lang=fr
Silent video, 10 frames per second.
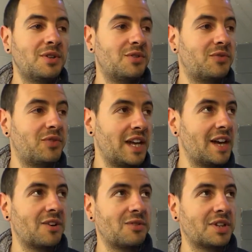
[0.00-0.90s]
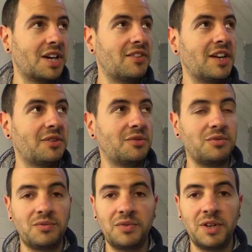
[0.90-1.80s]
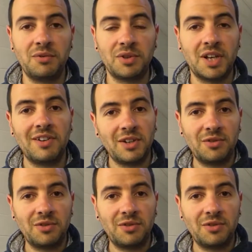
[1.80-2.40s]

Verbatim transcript: de faire le travail que tu fais ou le travail